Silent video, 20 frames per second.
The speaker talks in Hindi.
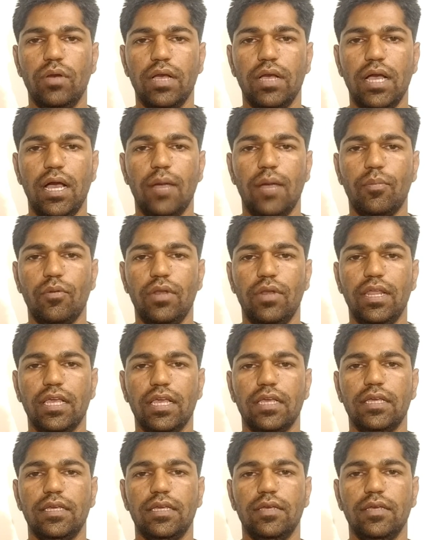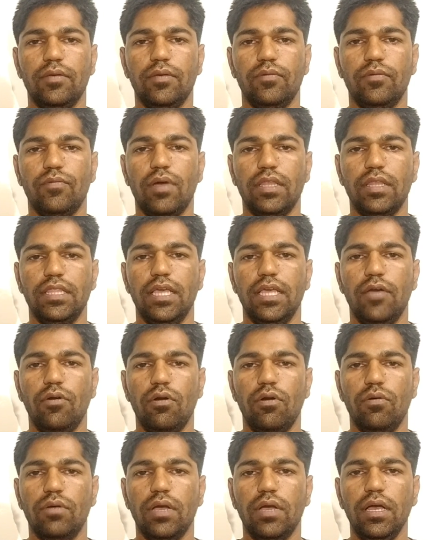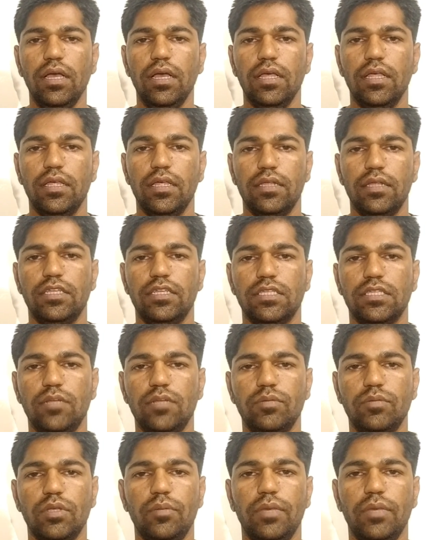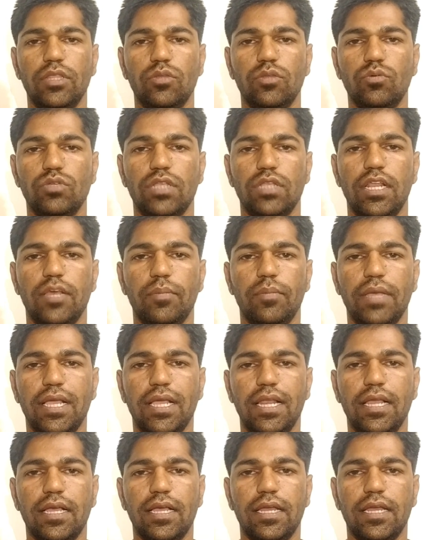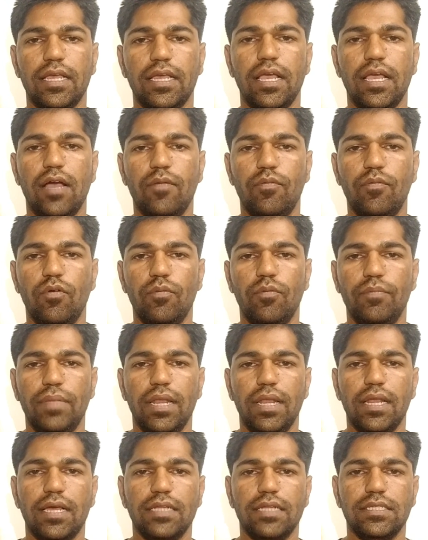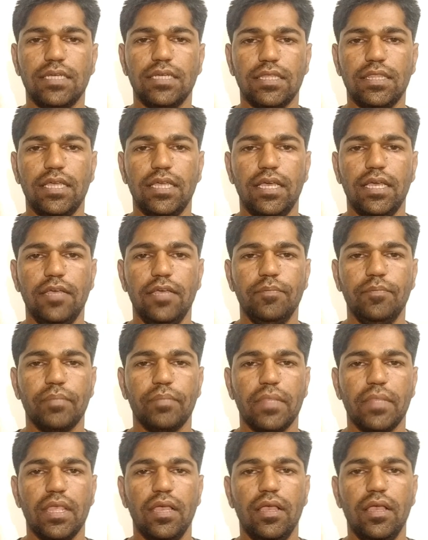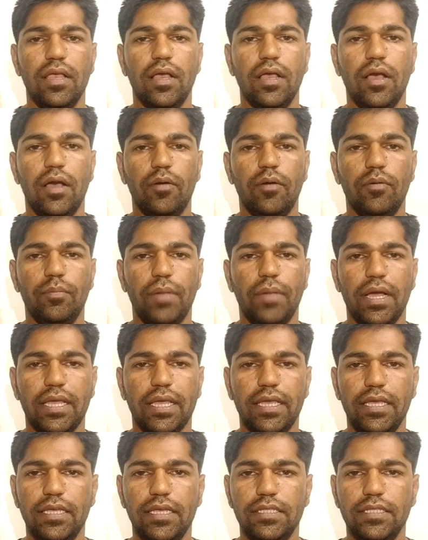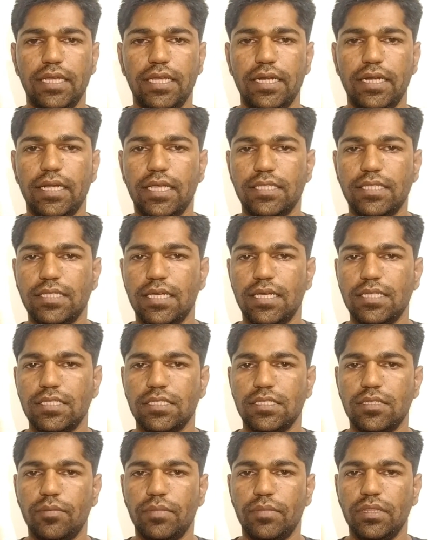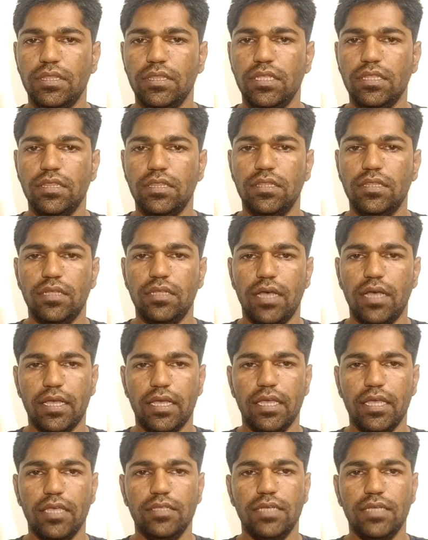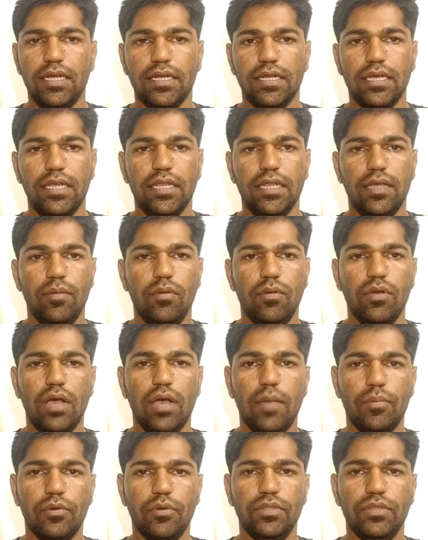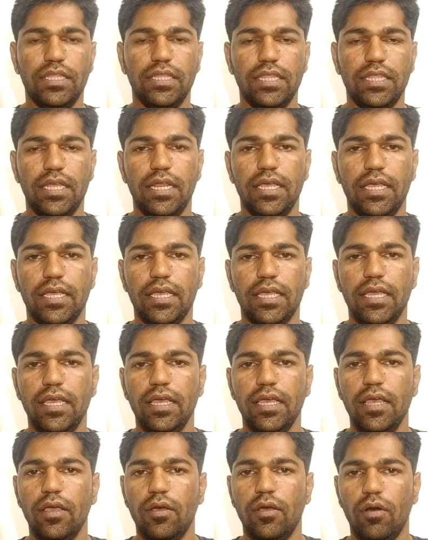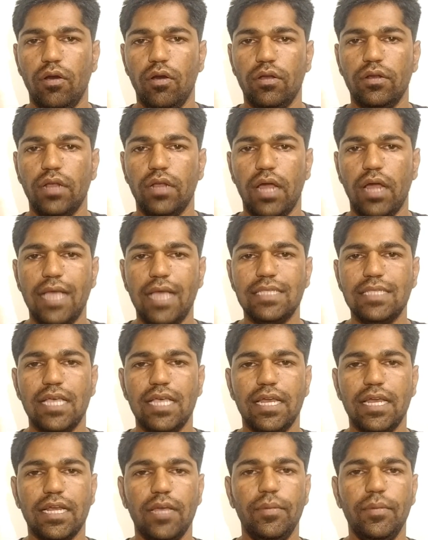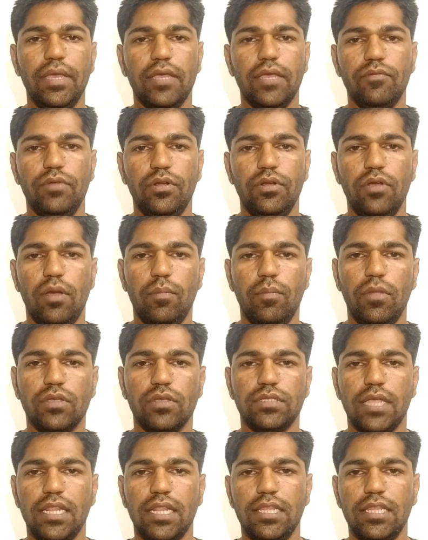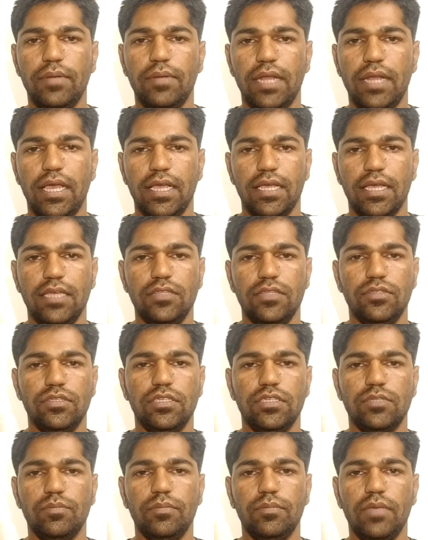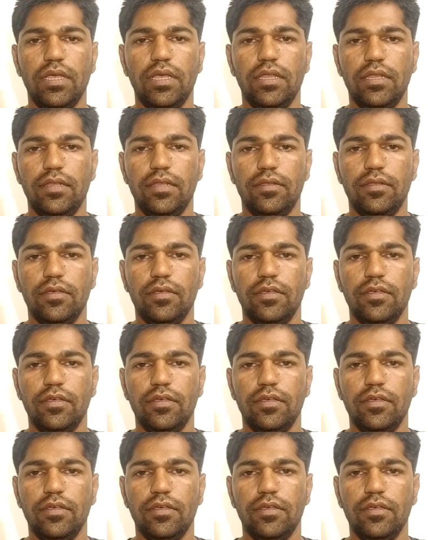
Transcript: होगा आपको लिंक वहां दिया हुआ होगा डिस्क्रिप्शन में तो उस लिंक पे क्लिक करके आप फॉर्म फिल कर सकते हैं बाकी जेट आईसीआर से संबंधित आगे की जानकारी हम लोग आपको देते रहेंगे और आईसीआर का भी एक वीडियो हम लोग जल्दी बनाएंगे जिसमें